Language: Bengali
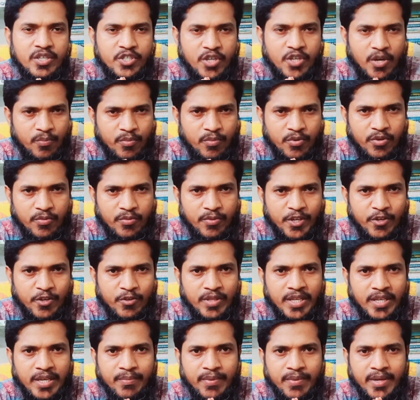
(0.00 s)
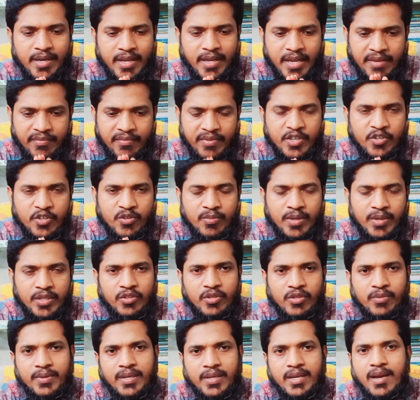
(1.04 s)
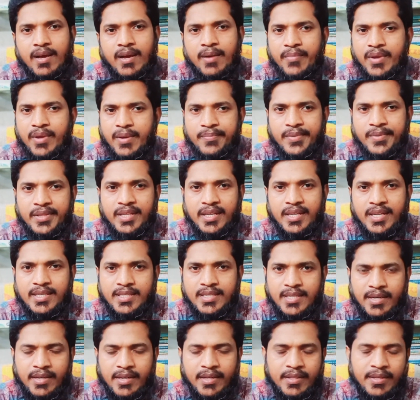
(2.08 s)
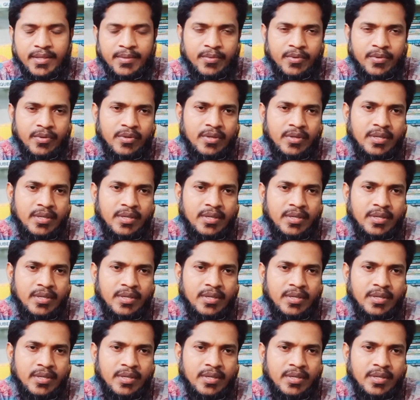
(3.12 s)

সম্পূর্ণ ভিডিও দেখবেন এই ভিডিওর মাধ্যমে আমি আপনাদেরকে জানিয়ে দেব